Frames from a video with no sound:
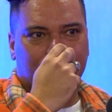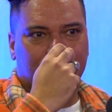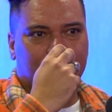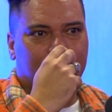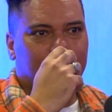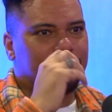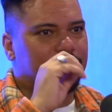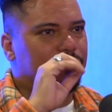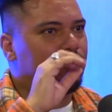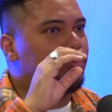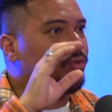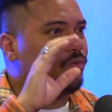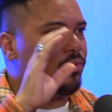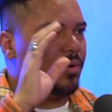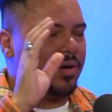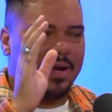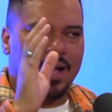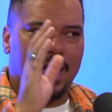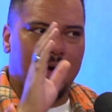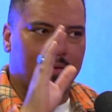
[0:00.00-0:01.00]
não que são
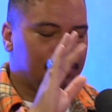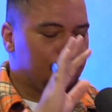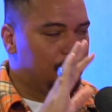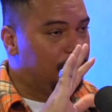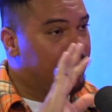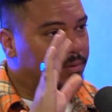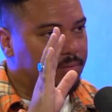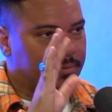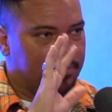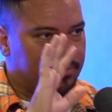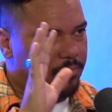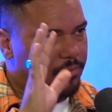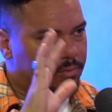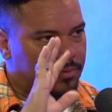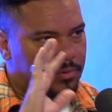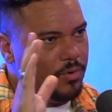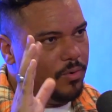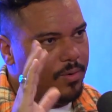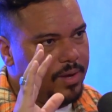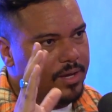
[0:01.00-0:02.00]
intocáveis, não é,
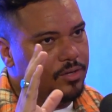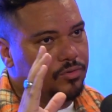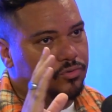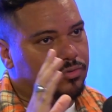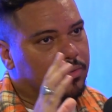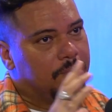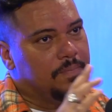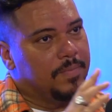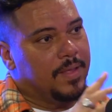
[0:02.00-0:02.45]
não é isso.